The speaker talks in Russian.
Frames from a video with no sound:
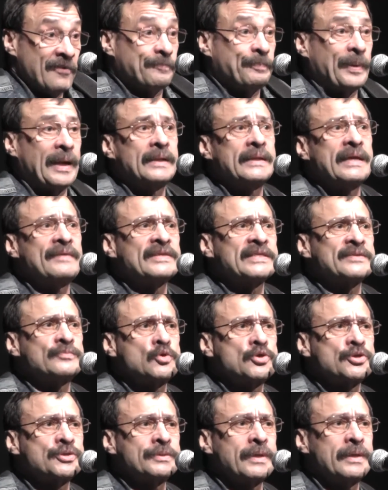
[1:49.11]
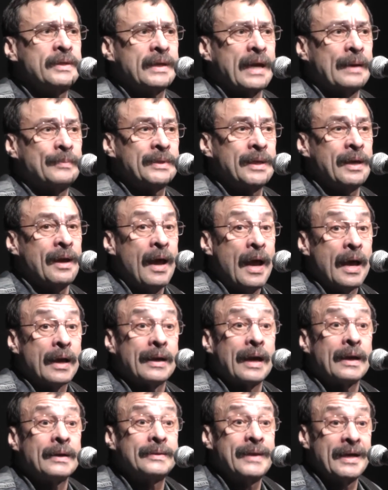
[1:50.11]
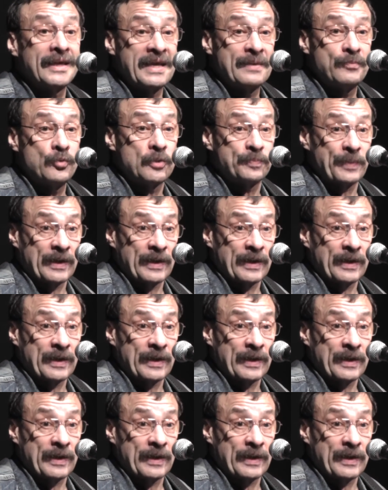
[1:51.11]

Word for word: Вполне возможно и ко мне когда-нибудь